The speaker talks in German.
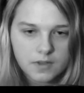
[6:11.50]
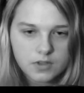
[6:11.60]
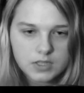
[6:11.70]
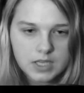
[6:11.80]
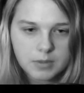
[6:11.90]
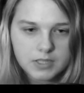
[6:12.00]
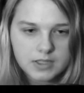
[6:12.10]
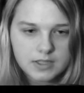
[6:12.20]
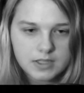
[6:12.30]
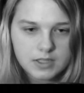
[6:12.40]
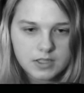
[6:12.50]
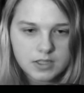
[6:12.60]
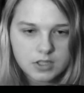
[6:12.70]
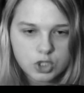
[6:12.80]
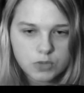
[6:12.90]
Also ich habe tatsächlich
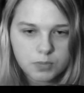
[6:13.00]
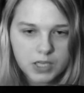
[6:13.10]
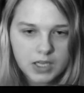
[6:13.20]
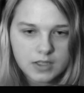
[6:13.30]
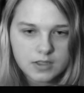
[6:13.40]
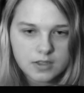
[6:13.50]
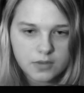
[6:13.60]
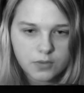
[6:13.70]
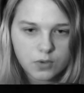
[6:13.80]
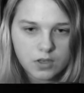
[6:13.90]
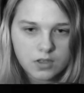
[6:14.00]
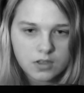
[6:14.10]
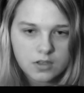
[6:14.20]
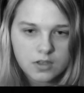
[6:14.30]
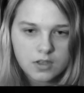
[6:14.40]
tierische Panik davor,
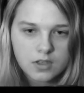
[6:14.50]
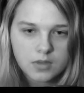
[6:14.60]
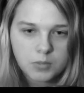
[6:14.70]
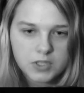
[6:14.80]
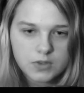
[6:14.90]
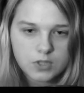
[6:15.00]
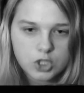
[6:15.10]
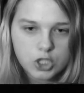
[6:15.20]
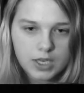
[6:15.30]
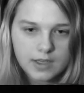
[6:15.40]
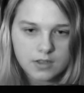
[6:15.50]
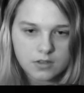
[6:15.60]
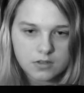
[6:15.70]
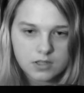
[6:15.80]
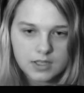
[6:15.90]
mich zu
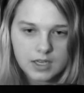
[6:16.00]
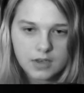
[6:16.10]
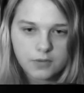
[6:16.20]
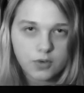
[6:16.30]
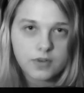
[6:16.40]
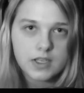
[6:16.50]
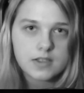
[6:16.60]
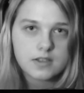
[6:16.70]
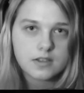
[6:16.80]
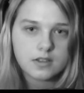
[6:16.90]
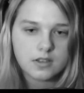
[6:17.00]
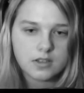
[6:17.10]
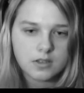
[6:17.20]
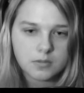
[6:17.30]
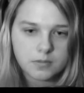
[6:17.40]
erschrecken. Egal vor was.
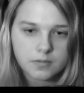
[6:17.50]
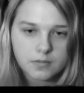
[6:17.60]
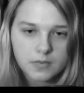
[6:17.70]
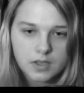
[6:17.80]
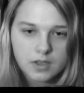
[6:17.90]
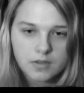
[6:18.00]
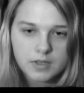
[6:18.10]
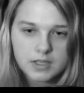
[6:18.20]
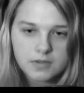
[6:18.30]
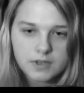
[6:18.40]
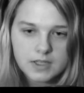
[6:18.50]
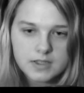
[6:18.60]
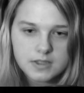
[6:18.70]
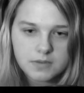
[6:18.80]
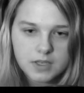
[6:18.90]
Ähm, wenn ich
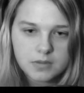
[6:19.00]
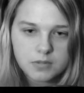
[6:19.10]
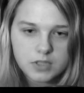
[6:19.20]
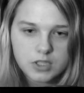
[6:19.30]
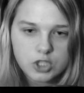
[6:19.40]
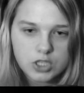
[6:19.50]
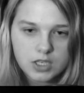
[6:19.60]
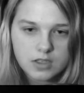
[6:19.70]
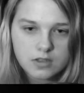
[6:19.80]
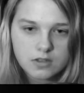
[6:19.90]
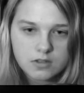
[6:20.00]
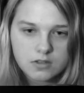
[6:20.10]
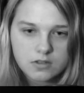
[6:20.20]
weiß, ich werde mich erschrecken.